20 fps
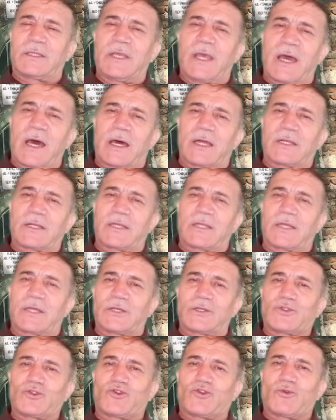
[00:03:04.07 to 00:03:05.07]
diğer
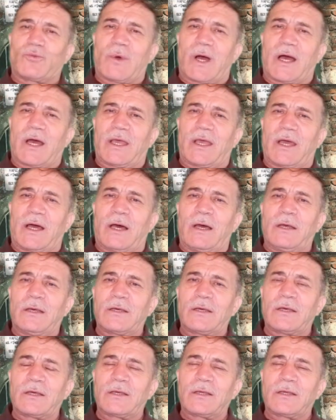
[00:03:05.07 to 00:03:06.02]
e, cumaya